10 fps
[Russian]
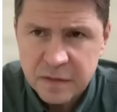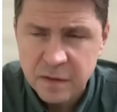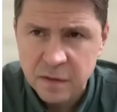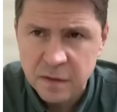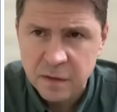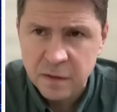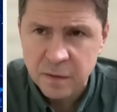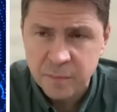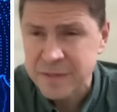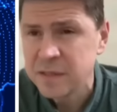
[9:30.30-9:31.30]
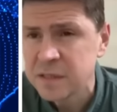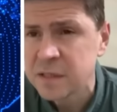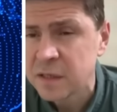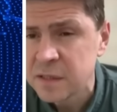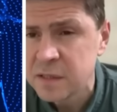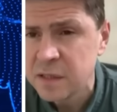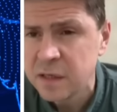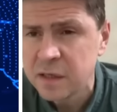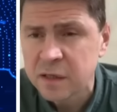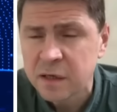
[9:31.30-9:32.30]
Э, позиция России,
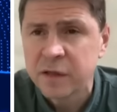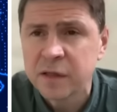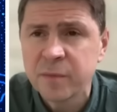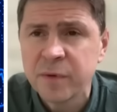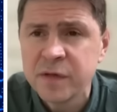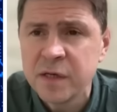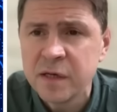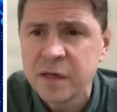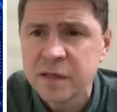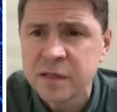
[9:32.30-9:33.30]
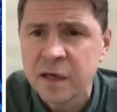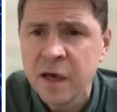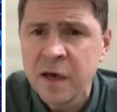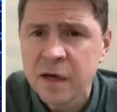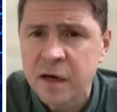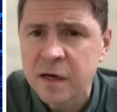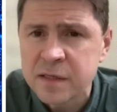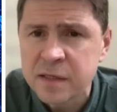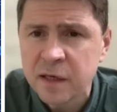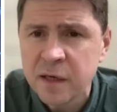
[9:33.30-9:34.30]
неадекватное поведение России как
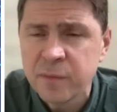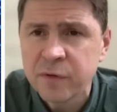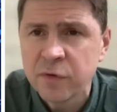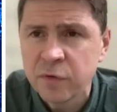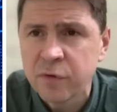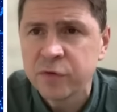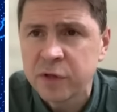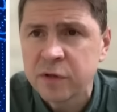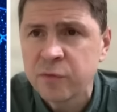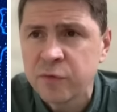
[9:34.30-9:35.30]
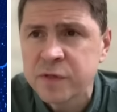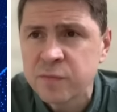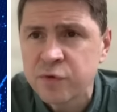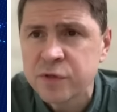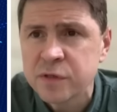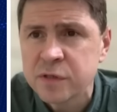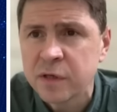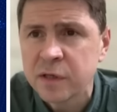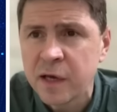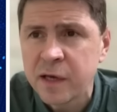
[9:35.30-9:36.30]
раз-таки и привело к вот этому возможности
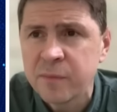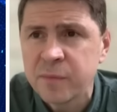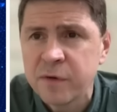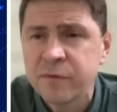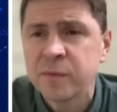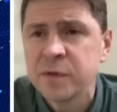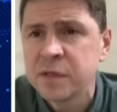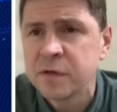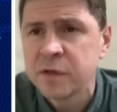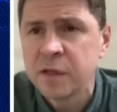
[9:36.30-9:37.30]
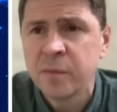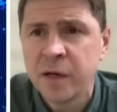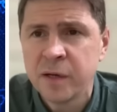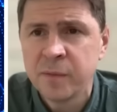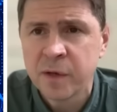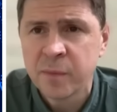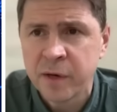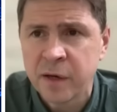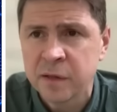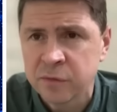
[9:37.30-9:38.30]
Китая переформатировать глобальный
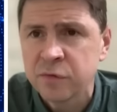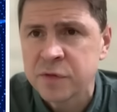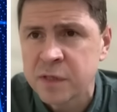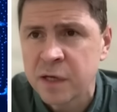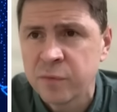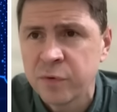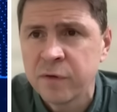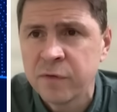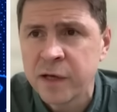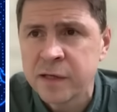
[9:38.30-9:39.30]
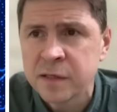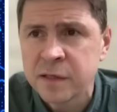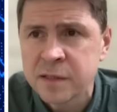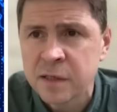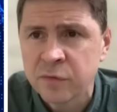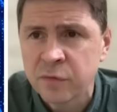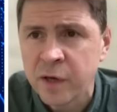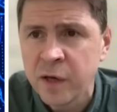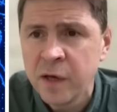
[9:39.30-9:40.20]
миропорядок, ну то есть стать более влиятельной страной.